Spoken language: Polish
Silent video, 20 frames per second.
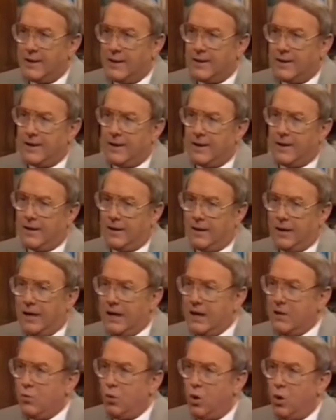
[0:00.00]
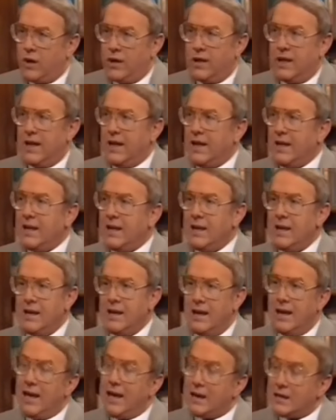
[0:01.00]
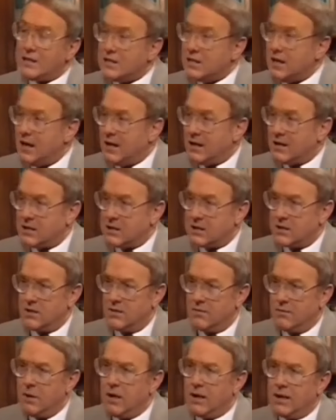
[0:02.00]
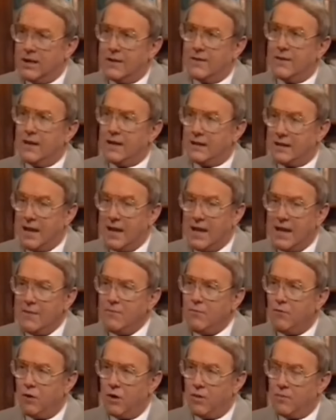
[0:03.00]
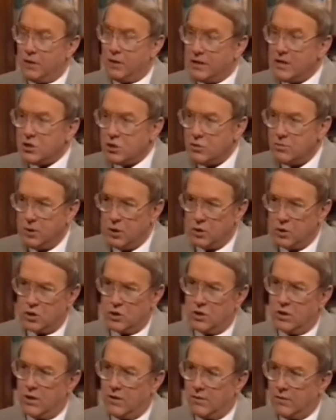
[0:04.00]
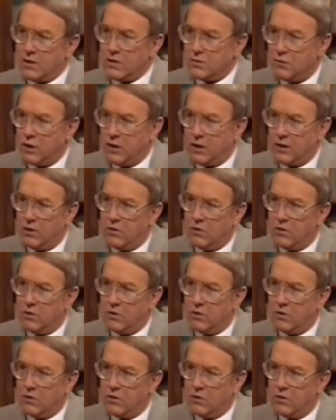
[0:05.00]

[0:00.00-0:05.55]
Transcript: Ted Bandy przeznacza wszystkie nadwyżki z dystrybucji na pokrycie kosztów produkcji kasety.